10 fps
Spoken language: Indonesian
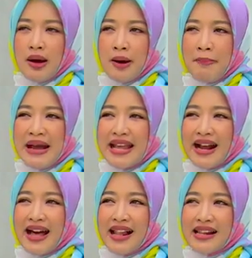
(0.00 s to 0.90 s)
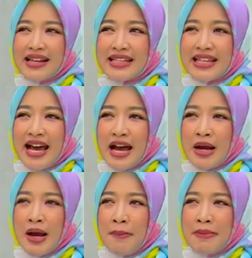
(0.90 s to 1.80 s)
eh, banyak hal
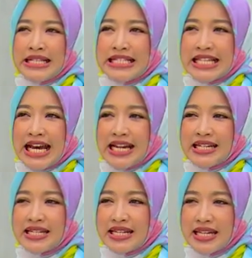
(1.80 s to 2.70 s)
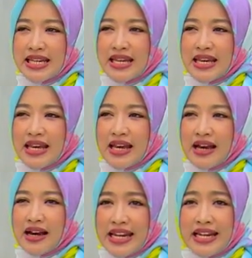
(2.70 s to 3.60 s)
yang menjadi
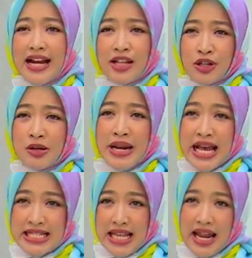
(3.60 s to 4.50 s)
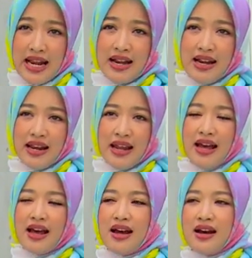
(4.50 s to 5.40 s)
eh, indikator keberhasilan
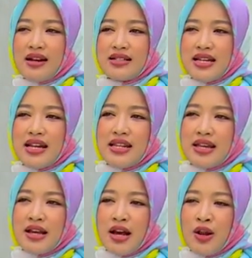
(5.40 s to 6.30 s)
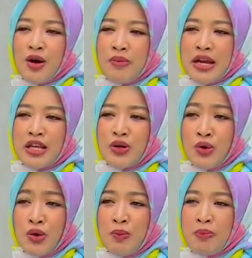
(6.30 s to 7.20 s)
ya jadi kalau
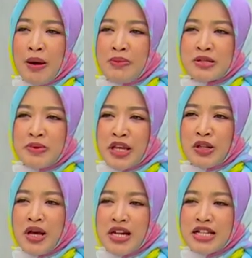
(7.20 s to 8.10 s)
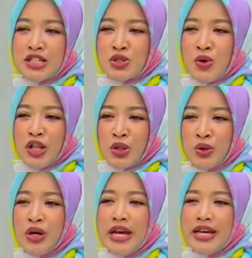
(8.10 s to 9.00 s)
bagiku public speaking itu adalah
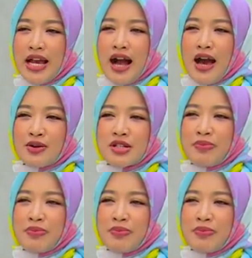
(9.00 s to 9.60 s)
sesuatu yang harus